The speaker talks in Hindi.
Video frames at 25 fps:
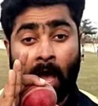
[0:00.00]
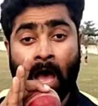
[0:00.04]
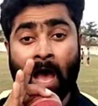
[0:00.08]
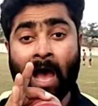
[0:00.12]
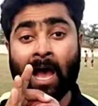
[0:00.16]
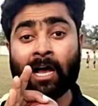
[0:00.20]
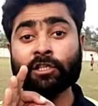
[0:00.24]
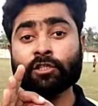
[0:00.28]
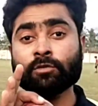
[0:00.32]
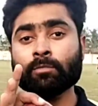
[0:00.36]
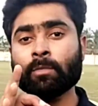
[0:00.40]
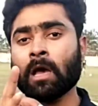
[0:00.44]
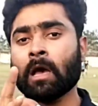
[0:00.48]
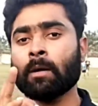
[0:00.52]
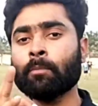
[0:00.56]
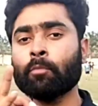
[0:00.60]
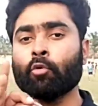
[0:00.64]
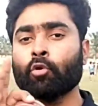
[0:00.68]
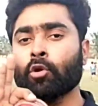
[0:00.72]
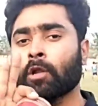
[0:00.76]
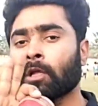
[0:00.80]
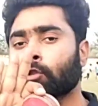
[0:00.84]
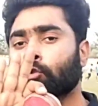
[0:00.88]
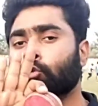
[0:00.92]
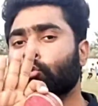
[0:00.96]
आज मैं आपको
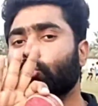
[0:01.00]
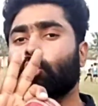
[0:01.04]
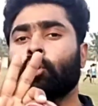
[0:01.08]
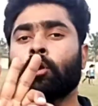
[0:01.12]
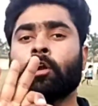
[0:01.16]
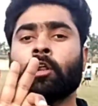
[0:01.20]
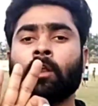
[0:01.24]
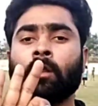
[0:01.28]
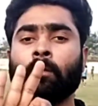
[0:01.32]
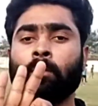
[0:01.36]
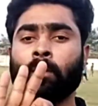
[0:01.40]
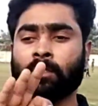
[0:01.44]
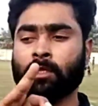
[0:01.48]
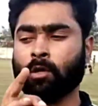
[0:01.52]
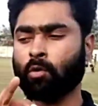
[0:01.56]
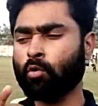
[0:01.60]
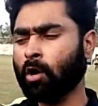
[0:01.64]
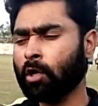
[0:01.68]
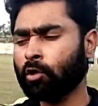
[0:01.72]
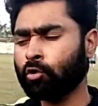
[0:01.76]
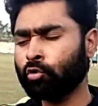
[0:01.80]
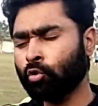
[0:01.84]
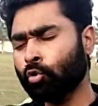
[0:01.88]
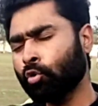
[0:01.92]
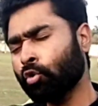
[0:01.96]
ना दो ड्रिल
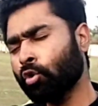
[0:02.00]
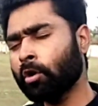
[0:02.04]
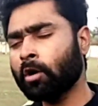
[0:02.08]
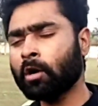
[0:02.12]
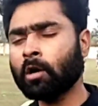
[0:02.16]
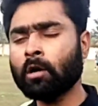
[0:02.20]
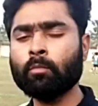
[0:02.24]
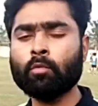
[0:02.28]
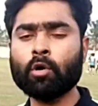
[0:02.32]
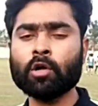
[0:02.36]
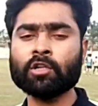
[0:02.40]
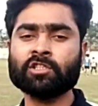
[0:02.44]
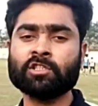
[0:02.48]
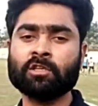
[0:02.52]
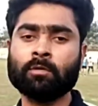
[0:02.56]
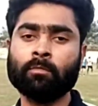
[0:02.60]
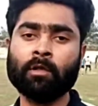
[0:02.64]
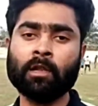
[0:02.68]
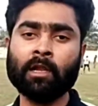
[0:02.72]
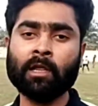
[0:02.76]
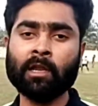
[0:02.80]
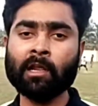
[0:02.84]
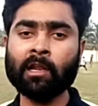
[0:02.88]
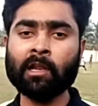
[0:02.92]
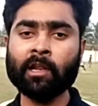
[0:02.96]
बताऊंगा दोनों ड्रिल बहुत
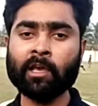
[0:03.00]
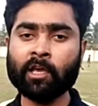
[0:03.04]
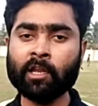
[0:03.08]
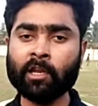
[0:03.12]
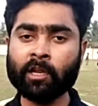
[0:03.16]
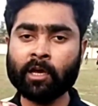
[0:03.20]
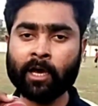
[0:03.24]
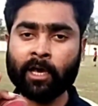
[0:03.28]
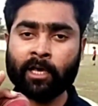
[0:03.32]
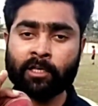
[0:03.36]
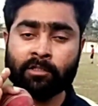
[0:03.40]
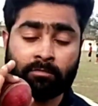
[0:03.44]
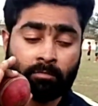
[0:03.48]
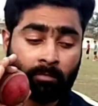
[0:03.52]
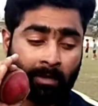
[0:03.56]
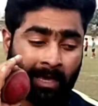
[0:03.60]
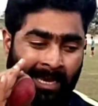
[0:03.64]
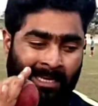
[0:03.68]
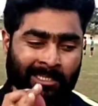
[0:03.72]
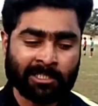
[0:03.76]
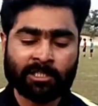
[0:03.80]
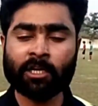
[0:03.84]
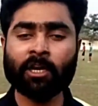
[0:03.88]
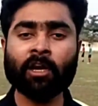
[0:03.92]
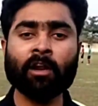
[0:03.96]
सिमिलर है लेकिन गाइज
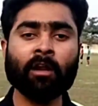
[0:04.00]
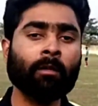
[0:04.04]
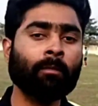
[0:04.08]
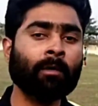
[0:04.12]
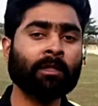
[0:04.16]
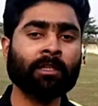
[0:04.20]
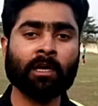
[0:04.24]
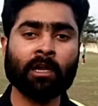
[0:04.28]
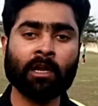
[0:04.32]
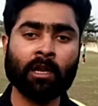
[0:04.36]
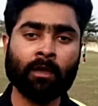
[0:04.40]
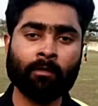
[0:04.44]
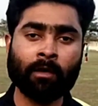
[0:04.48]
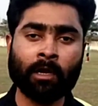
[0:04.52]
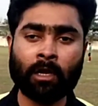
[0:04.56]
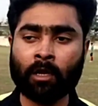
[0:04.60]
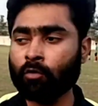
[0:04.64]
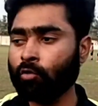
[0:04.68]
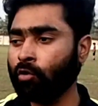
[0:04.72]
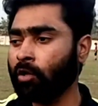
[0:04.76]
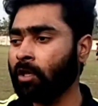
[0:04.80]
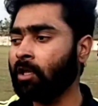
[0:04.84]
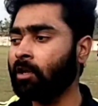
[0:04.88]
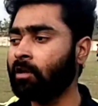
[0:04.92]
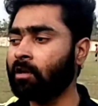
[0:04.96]
ऐसी ड्रिल बताने वाला हूँ
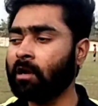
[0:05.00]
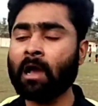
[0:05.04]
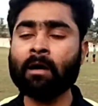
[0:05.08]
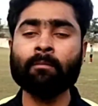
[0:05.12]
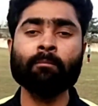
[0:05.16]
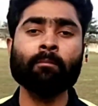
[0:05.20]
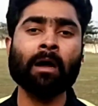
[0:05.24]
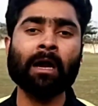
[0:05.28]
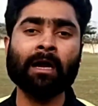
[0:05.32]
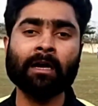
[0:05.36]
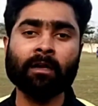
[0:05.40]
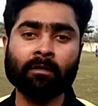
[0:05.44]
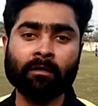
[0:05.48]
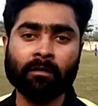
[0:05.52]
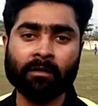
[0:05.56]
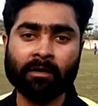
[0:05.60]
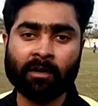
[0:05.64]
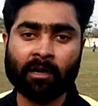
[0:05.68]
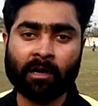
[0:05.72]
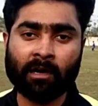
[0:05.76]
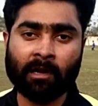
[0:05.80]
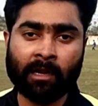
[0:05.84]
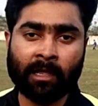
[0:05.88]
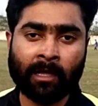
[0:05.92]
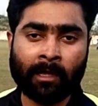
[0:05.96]
ना कि रामबाण
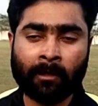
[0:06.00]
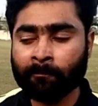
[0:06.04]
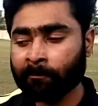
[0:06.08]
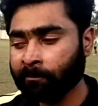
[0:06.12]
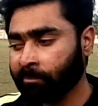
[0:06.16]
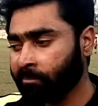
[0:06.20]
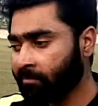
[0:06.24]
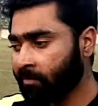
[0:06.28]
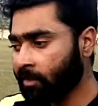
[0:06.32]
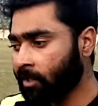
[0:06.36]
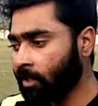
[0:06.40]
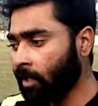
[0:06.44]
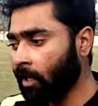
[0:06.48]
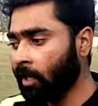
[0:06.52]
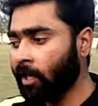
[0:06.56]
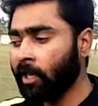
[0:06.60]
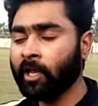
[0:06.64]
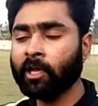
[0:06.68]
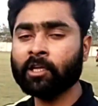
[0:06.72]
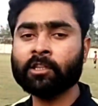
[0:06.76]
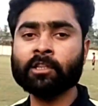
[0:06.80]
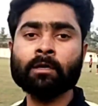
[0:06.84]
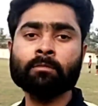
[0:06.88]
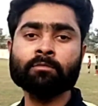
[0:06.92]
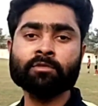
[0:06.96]
ड्रिल है कि
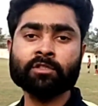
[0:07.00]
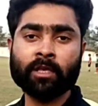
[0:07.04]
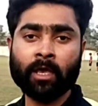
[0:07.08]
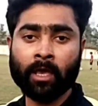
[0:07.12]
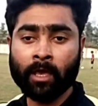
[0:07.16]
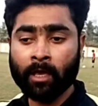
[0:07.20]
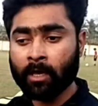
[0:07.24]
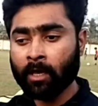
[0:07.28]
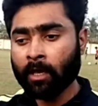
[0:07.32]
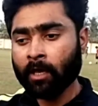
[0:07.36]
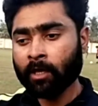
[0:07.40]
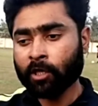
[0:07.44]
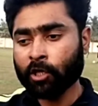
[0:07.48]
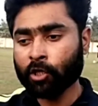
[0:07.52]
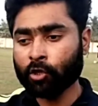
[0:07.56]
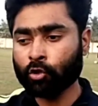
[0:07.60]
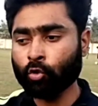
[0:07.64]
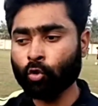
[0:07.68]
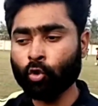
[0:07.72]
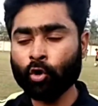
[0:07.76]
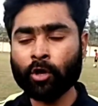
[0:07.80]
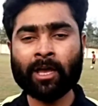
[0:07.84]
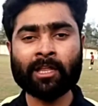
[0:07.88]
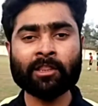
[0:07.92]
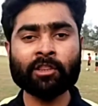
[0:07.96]
एकदम से कि
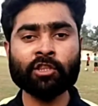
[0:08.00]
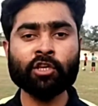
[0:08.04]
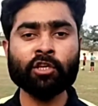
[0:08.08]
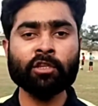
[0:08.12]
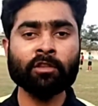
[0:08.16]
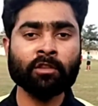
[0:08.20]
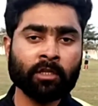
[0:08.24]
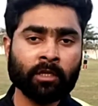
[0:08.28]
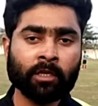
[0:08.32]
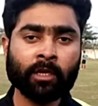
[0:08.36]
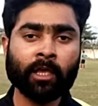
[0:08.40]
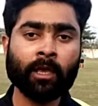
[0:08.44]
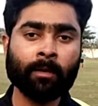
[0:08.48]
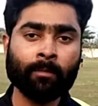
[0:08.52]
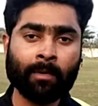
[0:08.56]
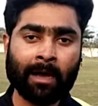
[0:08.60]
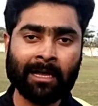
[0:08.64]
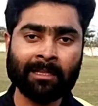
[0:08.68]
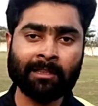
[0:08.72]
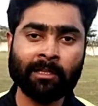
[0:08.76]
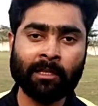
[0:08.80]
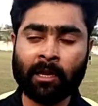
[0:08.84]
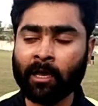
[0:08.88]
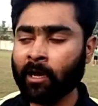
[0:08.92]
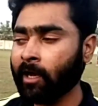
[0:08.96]
दो या तीन दिन के
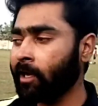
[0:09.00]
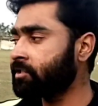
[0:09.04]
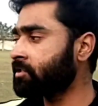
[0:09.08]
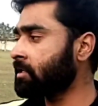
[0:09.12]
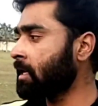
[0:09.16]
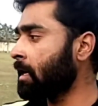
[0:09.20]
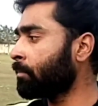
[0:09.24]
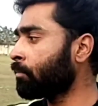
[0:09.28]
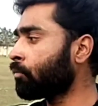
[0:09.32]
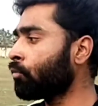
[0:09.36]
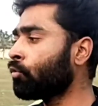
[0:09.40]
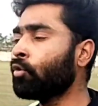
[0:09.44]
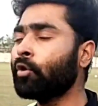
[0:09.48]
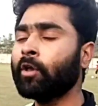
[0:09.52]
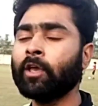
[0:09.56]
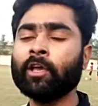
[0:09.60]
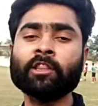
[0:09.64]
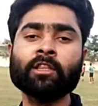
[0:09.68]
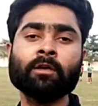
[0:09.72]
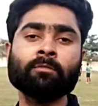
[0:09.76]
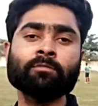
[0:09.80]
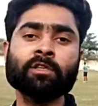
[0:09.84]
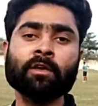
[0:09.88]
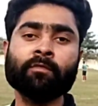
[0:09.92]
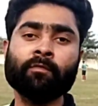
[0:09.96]
बाद ही ना गाइज आपको
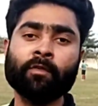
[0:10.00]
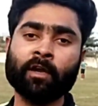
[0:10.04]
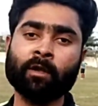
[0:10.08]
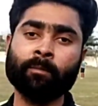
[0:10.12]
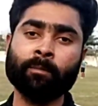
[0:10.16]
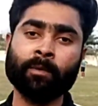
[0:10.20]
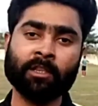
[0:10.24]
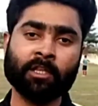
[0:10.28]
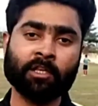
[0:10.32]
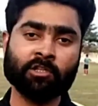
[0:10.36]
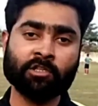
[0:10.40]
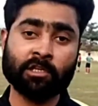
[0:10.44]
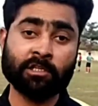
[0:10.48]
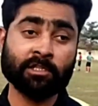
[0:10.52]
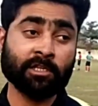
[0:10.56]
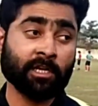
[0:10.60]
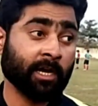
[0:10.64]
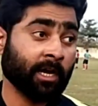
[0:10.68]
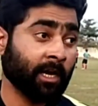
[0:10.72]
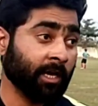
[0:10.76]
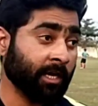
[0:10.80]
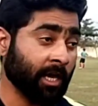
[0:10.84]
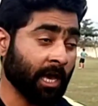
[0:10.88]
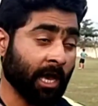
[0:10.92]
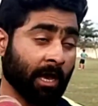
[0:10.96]
एकदम से फर्क पता चल
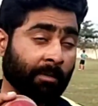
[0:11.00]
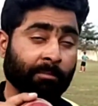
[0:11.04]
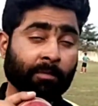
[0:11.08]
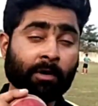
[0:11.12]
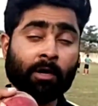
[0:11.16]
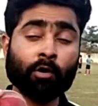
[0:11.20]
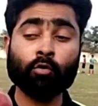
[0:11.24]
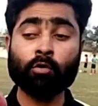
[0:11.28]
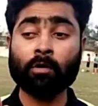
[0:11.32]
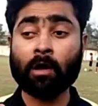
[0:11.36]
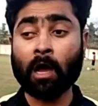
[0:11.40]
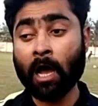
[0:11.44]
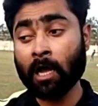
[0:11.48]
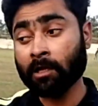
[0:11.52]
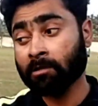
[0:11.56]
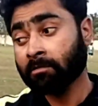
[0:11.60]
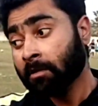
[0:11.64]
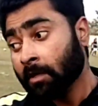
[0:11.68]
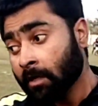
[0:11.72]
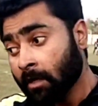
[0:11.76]
जाएगा कि आपका हाथ